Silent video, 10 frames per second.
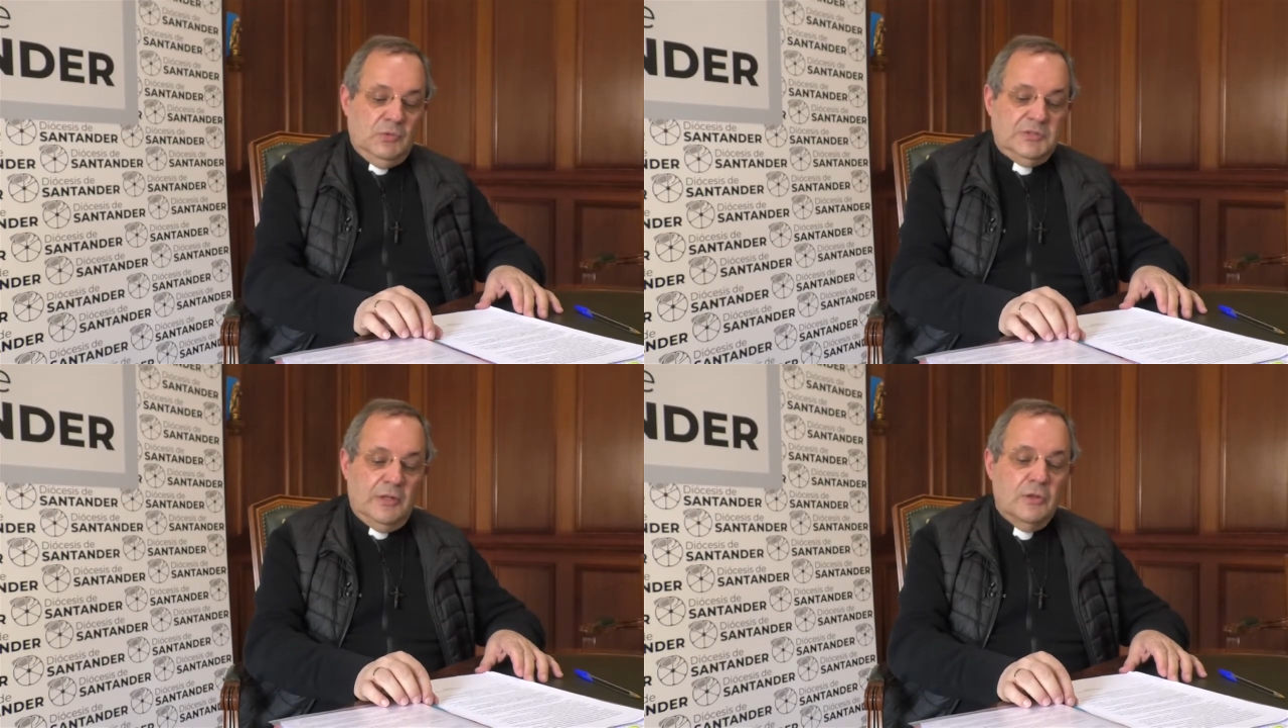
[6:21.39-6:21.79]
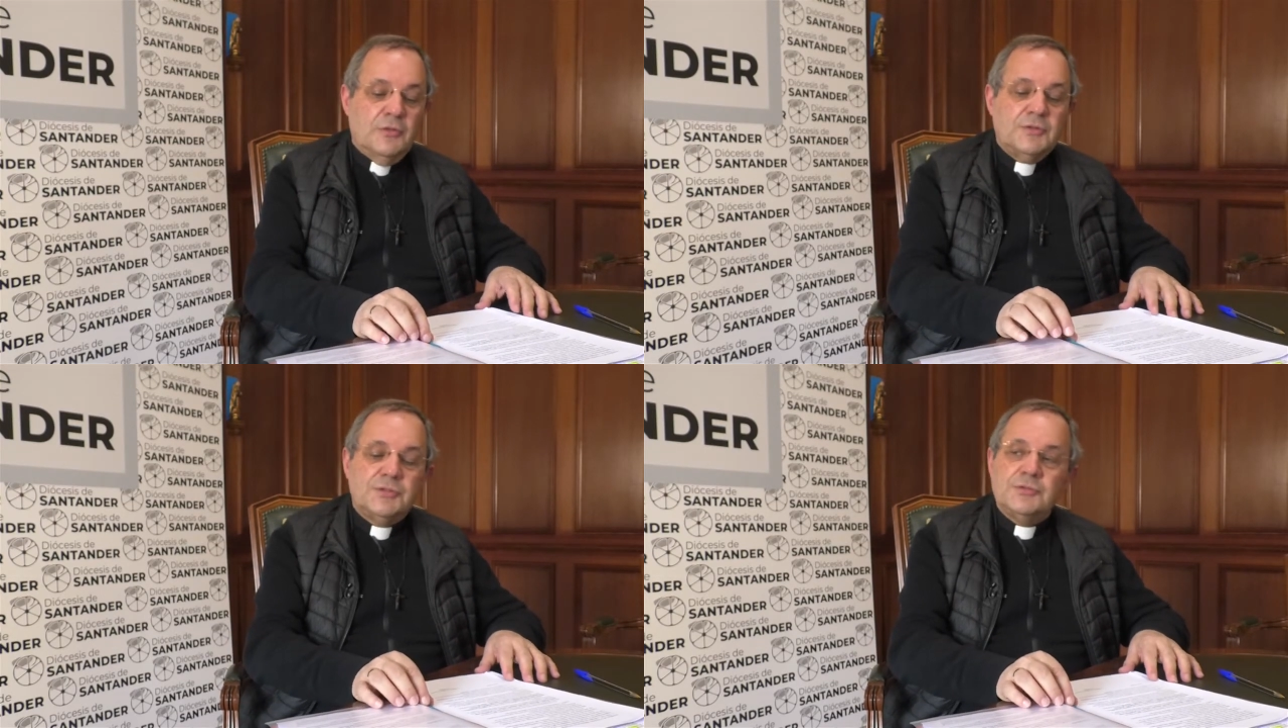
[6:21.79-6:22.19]
nuestra
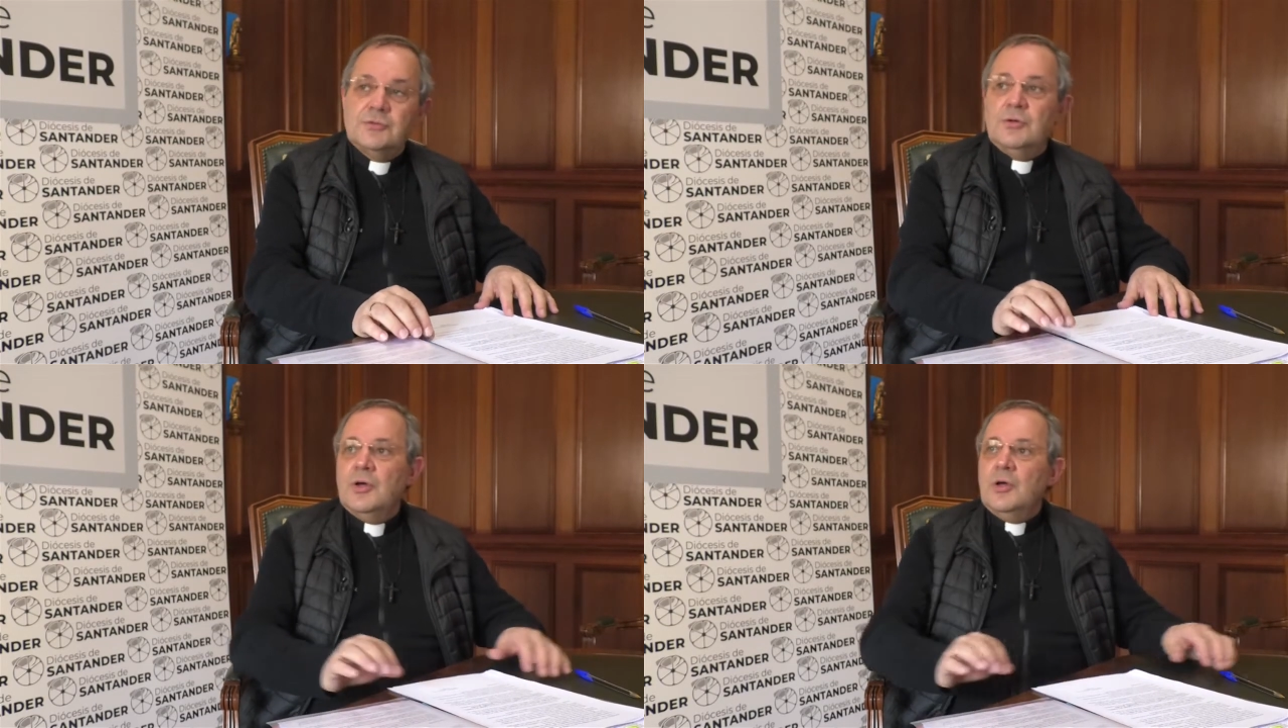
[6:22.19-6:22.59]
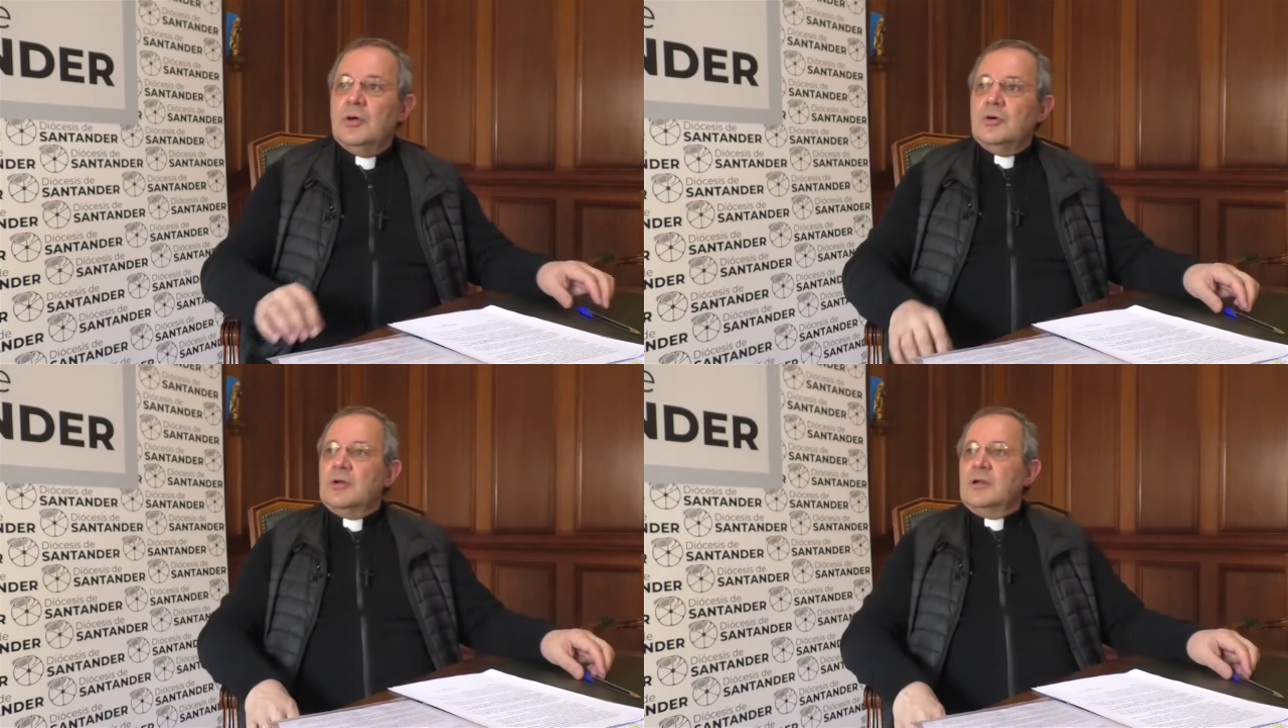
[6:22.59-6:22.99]
diócesis, ¿no?
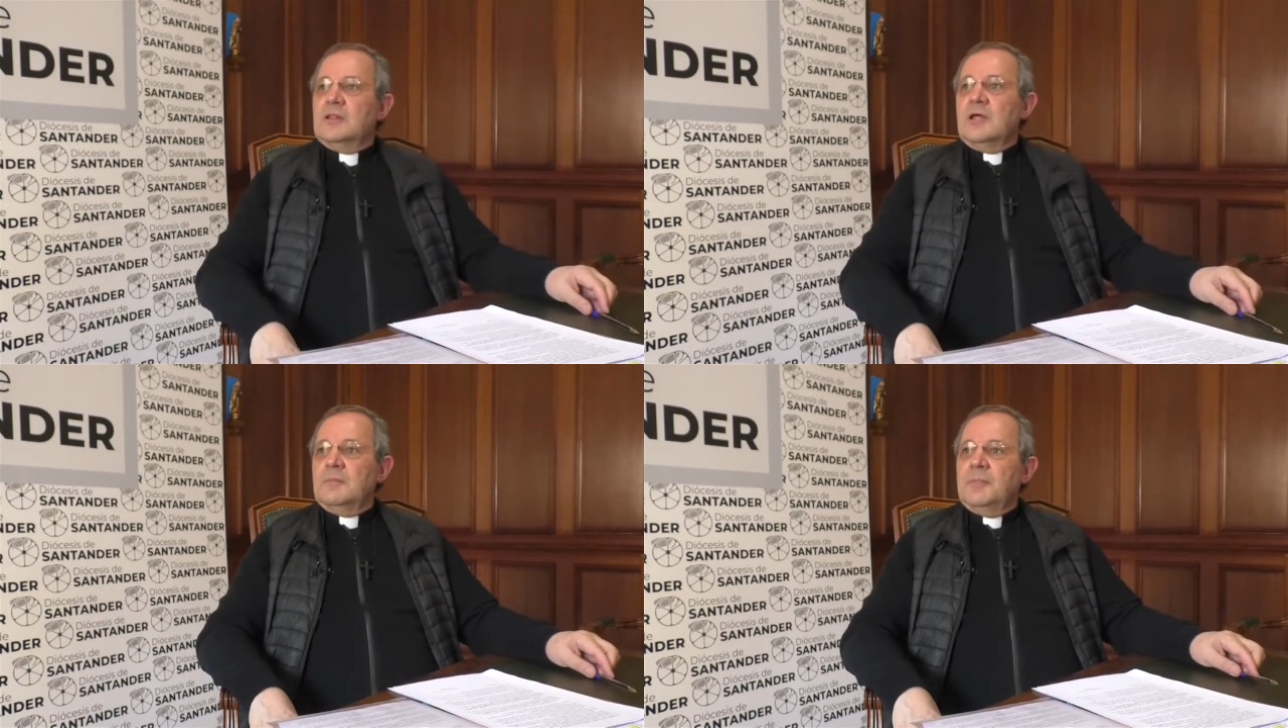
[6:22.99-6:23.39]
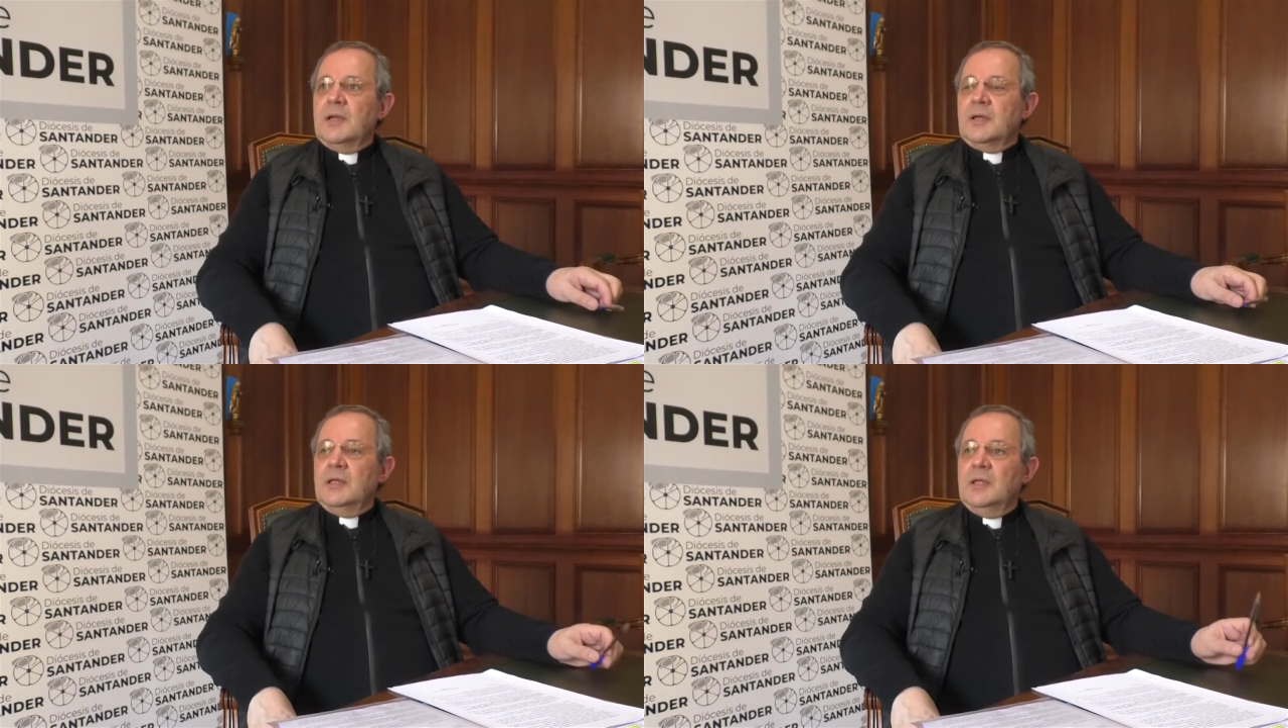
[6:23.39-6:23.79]
Organizar
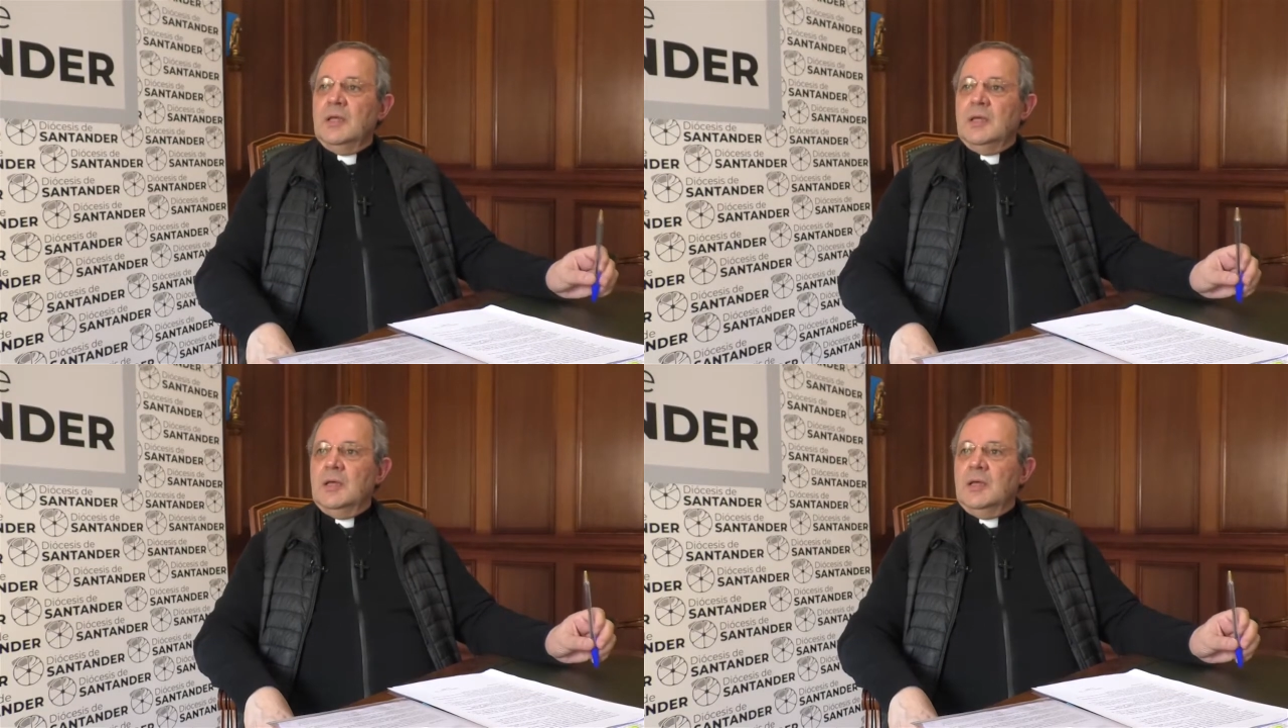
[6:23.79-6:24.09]
para que...